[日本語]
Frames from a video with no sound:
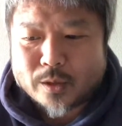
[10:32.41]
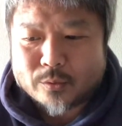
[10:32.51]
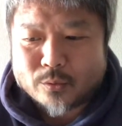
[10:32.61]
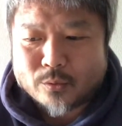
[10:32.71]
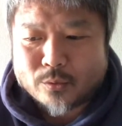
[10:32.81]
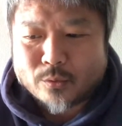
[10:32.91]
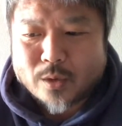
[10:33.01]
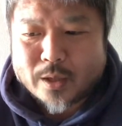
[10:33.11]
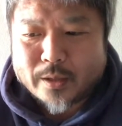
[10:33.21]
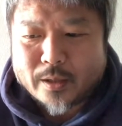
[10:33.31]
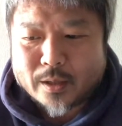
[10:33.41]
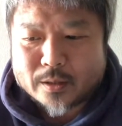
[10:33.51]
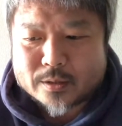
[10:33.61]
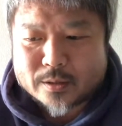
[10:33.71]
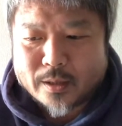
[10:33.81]
えっとお金が
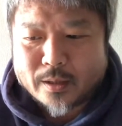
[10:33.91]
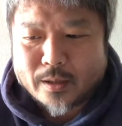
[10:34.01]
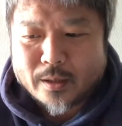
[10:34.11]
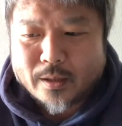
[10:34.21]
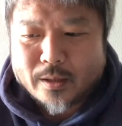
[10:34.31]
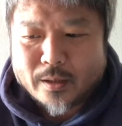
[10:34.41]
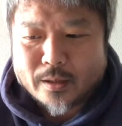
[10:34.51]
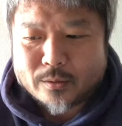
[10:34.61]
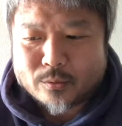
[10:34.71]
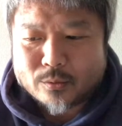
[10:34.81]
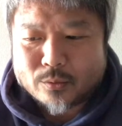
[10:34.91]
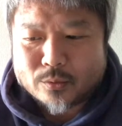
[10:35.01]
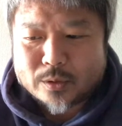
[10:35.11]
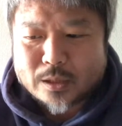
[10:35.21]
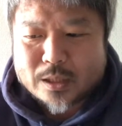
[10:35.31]
ですねえっ
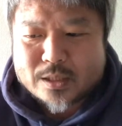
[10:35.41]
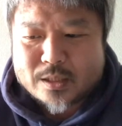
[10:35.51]
と確